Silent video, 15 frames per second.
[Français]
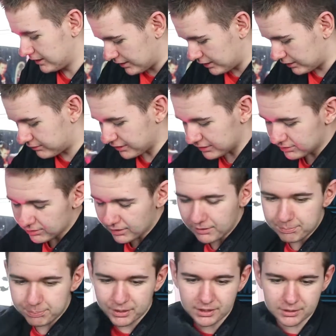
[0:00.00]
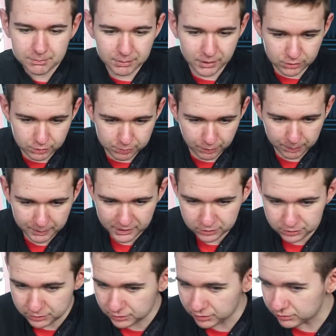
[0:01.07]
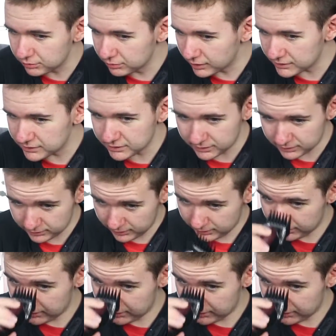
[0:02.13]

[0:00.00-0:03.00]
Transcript: Eh, de toute façon, là, perdu pour perdu, autant tout raser. Hein.